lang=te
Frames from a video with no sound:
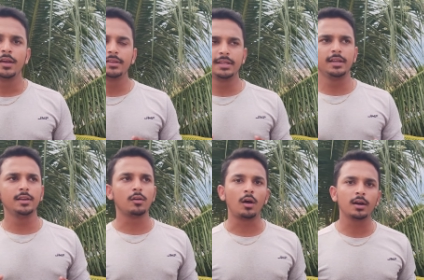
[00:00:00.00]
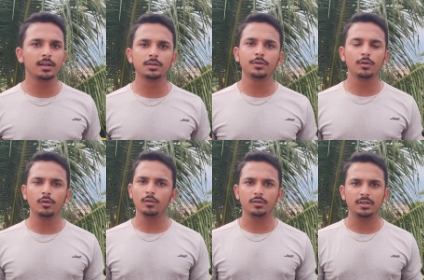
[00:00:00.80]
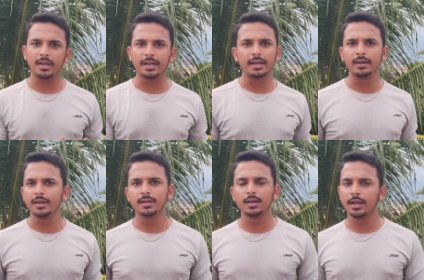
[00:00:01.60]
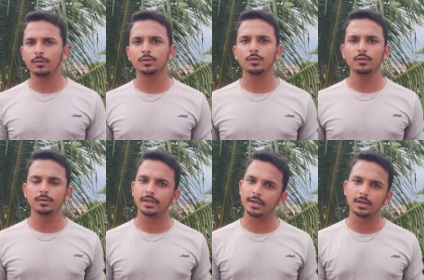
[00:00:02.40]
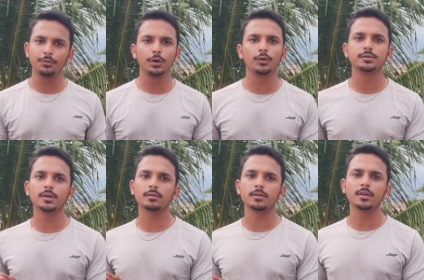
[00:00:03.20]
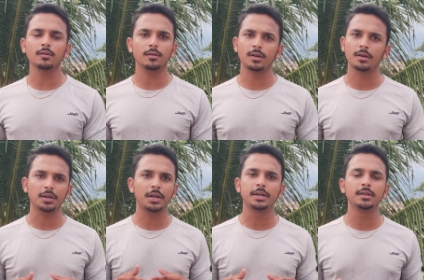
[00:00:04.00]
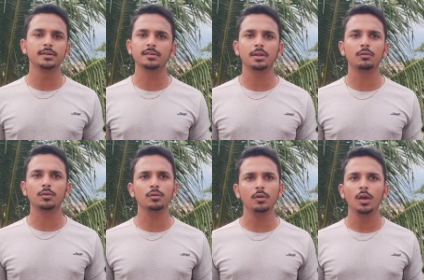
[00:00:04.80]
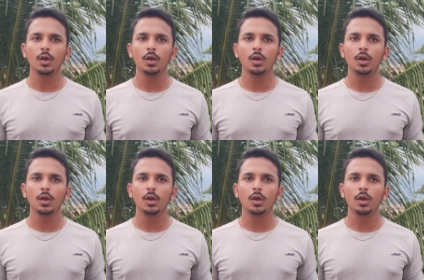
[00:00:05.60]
ఇది లాంగ్ లెంత్ వీడియో ఎయిటింగ్ గిటింగ్లు ఏముండవు డైరెక్ట్ వీడియో వచ్చేస్తుంది ఇంకా ఎడిటింగ్ చేసేది ఏముండదు